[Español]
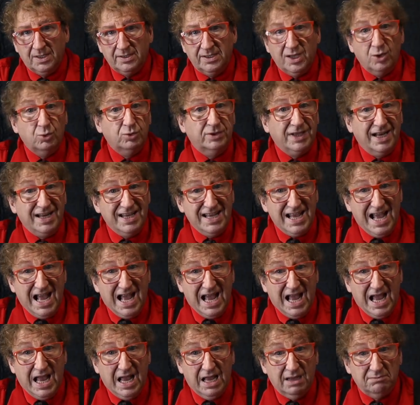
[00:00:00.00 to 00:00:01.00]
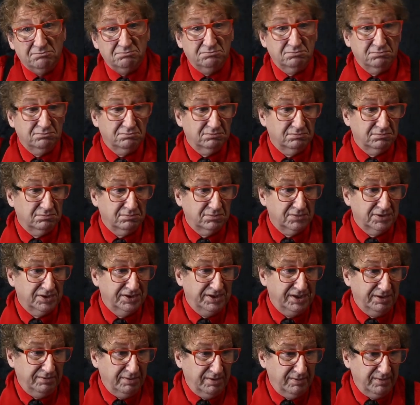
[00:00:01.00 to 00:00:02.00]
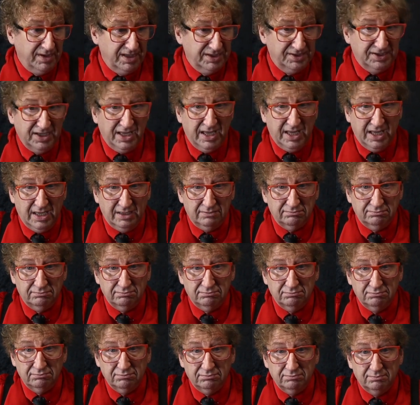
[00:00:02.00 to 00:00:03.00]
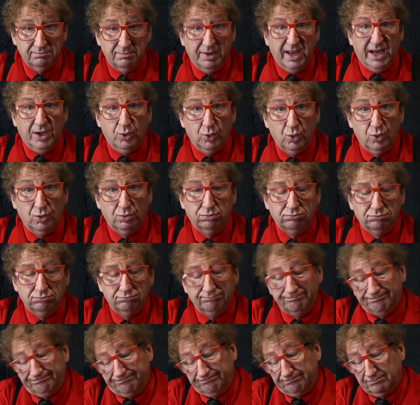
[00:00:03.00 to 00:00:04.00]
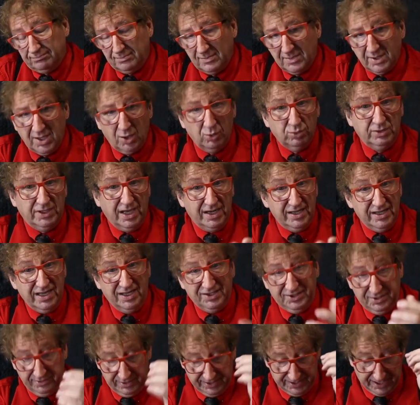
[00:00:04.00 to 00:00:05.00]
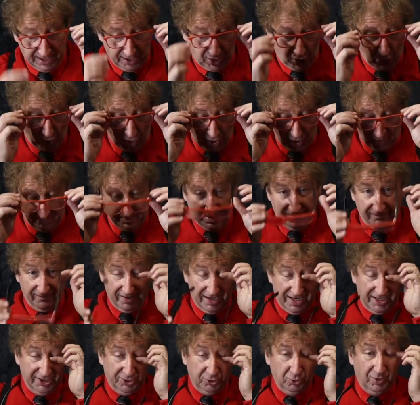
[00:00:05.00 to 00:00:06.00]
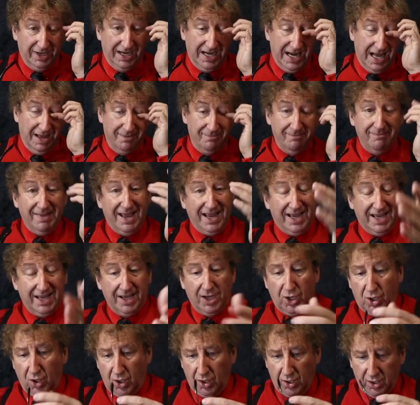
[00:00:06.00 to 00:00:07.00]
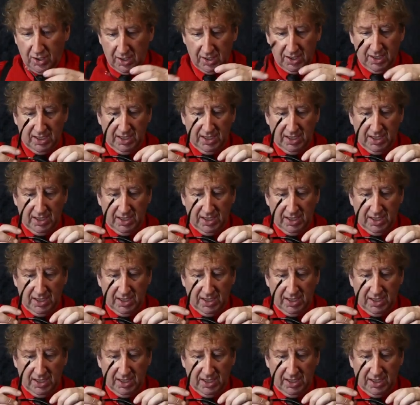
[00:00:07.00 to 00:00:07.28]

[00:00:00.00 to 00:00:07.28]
¿Te gustaría, si vivís en Perú, te gustaría si vivís en Colombia, en Venezuela, en México,